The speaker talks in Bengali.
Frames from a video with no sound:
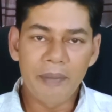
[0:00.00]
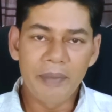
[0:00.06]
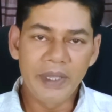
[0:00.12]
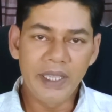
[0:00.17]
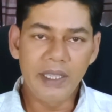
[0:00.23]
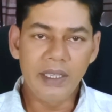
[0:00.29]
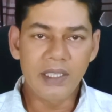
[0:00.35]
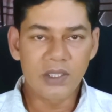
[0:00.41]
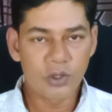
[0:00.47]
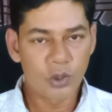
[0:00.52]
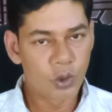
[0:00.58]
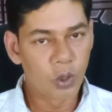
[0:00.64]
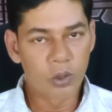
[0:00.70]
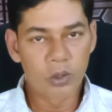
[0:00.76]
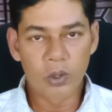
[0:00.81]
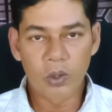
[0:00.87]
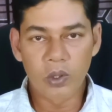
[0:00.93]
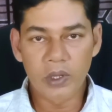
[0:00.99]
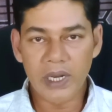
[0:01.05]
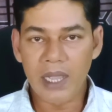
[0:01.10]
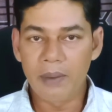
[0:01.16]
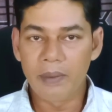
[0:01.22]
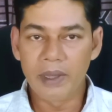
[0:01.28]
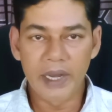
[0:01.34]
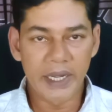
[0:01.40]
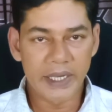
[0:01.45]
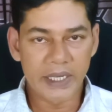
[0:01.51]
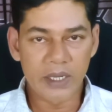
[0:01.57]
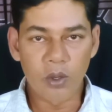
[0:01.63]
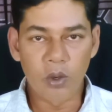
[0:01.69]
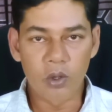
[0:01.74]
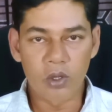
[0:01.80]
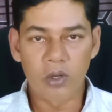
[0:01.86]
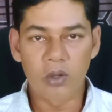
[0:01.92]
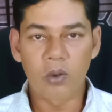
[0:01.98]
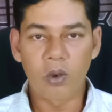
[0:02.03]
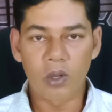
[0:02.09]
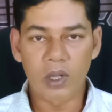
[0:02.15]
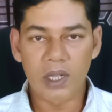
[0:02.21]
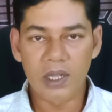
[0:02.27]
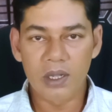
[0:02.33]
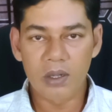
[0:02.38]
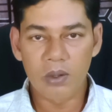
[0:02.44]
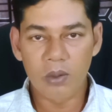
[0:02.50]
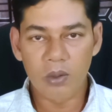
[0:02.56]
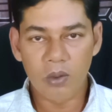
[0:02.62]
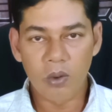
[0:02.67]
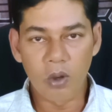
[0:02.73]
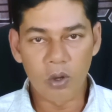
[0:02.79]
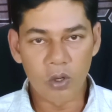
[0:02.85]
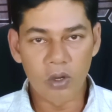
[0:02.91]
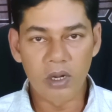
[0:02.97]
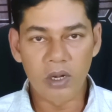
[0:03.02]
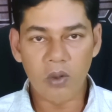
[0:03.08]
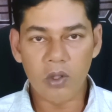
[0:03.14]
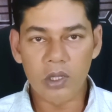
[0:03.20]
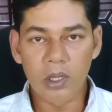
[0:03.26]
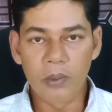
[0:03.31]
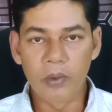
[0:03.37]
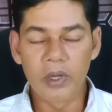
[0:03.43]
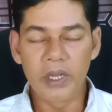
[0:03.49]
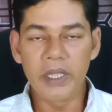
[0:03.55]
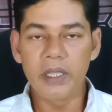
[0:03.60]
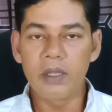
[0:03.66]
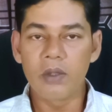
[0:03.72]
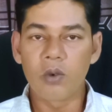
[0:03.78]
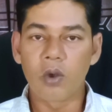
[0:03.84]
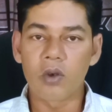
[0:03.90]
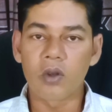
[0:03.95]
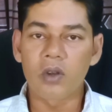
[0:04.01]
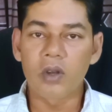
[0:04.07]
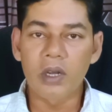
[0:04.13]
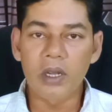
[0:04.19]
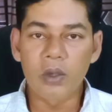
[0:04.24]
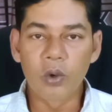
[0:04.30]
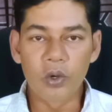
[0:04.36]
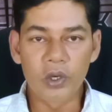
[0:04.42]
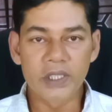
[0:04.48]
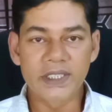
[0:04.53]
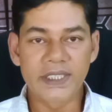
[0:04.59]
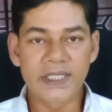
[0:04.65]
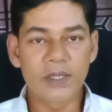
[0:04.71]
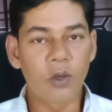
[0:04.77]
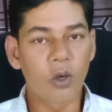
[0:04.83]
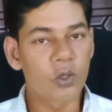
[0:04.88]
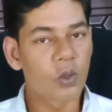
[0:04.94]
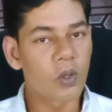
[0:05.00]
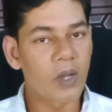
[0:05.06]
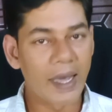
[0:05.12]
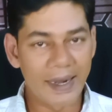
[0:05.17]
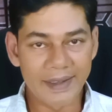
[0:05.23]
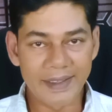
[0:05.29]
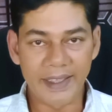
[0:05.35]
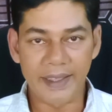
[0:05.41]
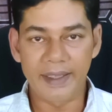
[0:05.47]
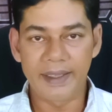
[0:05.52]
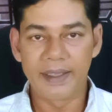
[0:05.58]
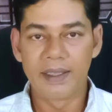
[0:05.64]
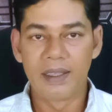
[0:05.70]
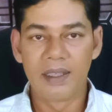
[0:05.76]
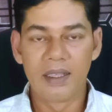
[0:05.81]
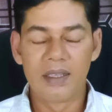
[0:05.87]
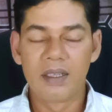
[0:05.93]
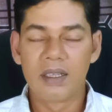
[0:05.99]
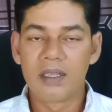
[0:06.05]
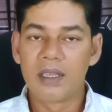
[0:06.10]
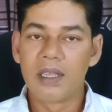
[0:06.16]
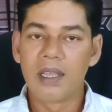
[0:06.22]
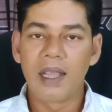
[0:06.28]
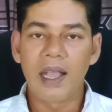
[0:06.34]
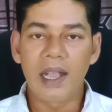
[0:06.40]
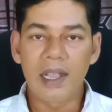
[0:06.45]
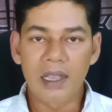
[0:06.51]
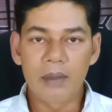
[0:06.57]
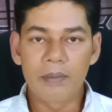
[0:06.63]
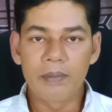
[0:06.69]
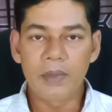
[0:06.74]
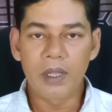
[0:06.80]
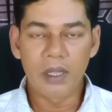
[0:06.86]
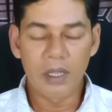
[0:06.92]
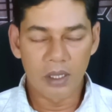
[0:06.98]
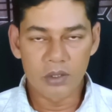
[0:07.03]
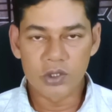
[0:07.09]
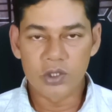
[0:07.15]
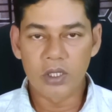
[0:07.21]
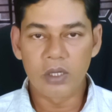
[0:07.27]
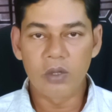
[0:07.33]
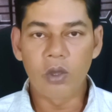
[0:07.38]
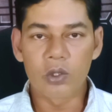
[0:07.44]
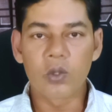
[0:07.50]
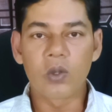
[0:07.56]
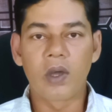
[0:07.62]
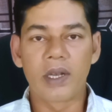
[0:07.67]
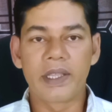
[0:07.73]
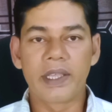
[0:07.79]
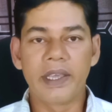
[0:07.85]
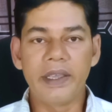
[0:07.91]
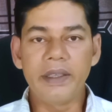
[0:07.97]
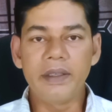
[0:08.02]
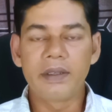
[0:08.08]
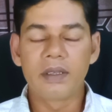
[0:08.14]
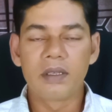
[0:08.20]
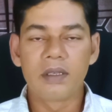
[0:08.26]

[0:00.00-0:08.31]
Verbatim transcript: আমি ছোট্ট করে আমার একটা ঘটনা ঘটনার কথা বলি ঘটনা ঘটেছে গতকালকে আগাম সরি গতকালকে